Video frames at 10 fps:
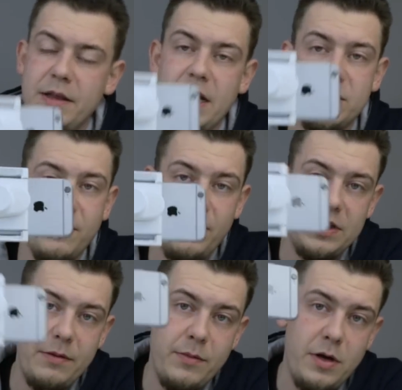Также в
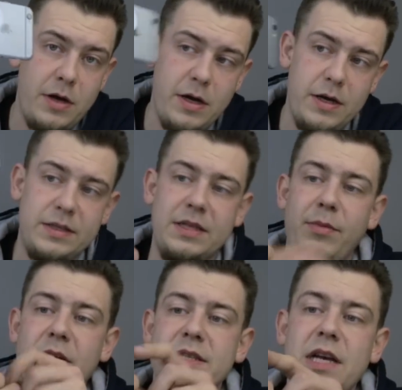этом э,
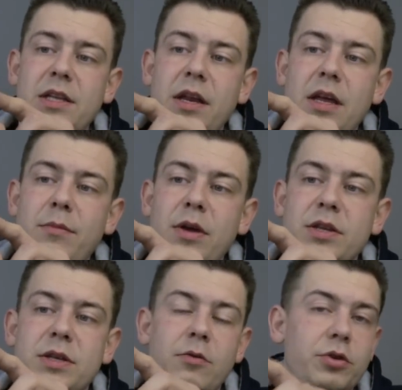стабилизаторе
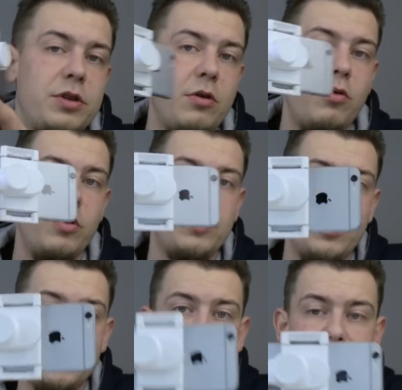имеется вот такой вот
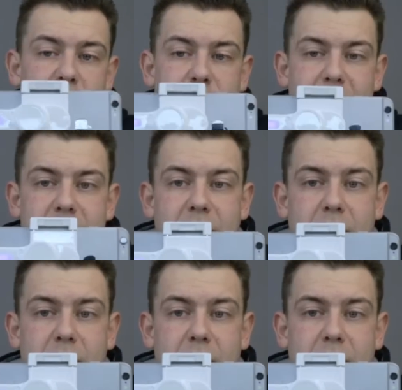рычажок маленький,